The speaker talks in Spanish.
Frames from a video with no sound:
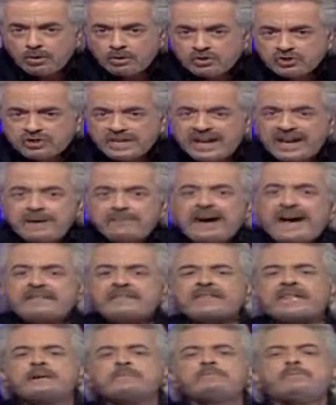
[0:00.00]
se
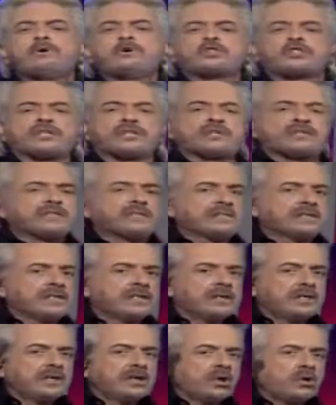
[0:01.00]
levantan voces
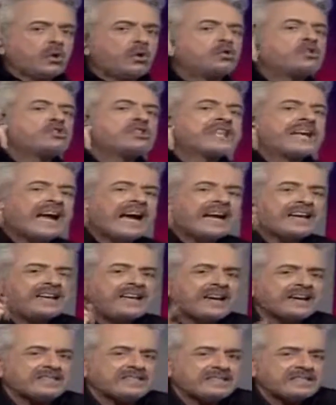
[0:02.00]

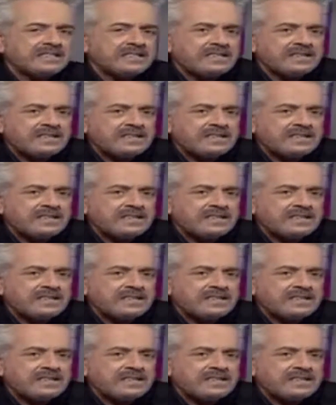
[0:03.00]
contrarias